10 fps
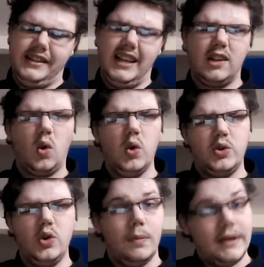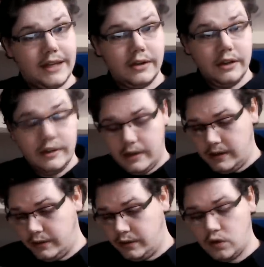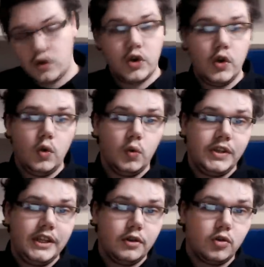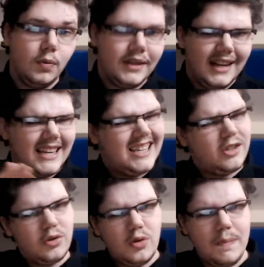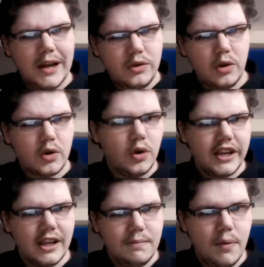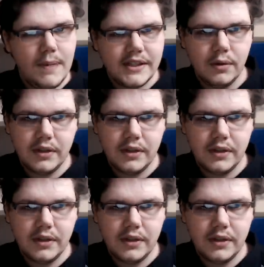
c'est un gros dur, mais euh, dans le jeu, on dit que son métal est super dur, que rien ne peut passer au